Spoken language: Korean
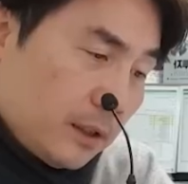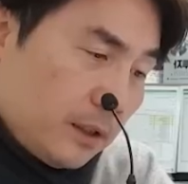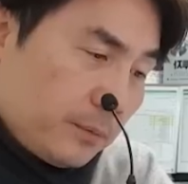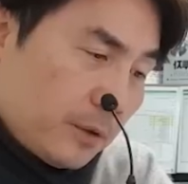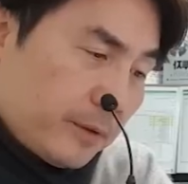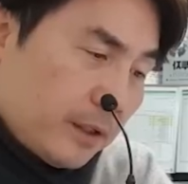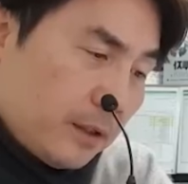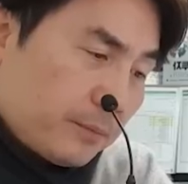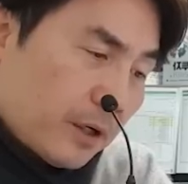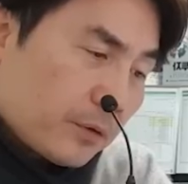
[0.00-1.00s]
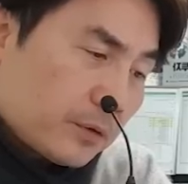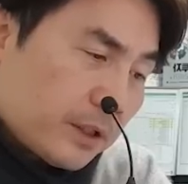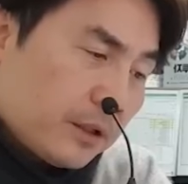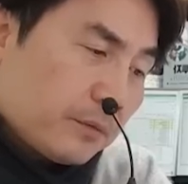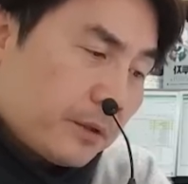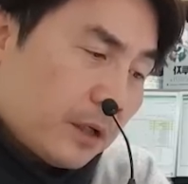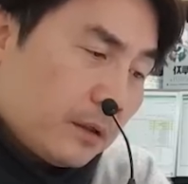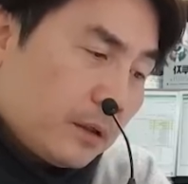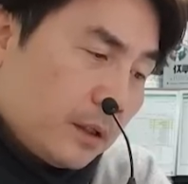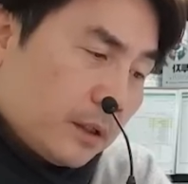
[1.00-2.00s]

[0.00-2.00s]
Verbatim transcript: 이 법안이 발효되려면